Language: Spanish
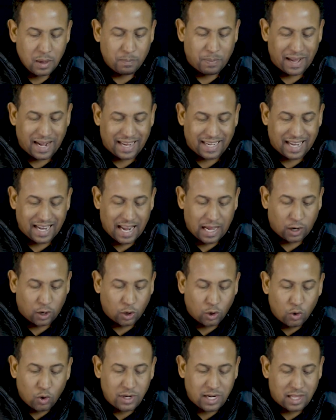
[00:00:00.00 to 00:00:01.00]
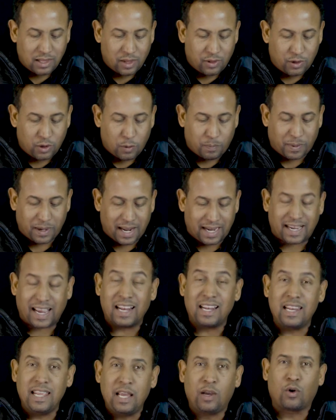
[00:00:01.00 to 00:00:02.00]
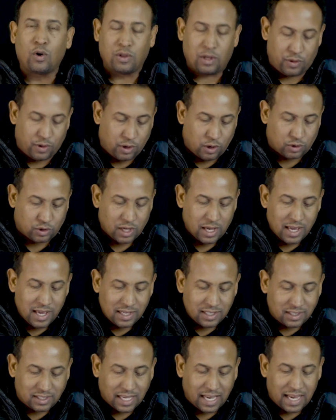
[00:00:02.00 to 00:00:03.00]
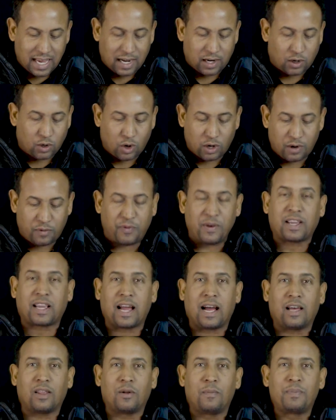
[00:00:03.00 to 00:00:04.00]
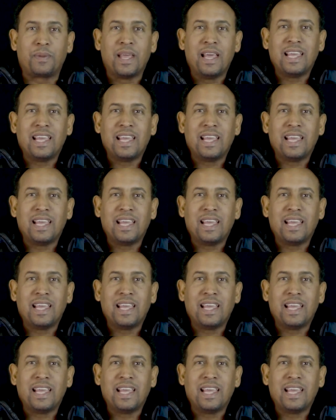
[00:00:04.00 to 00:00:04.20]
para que la gloria de Dios, para que el Hijo de Dios sea glorificado.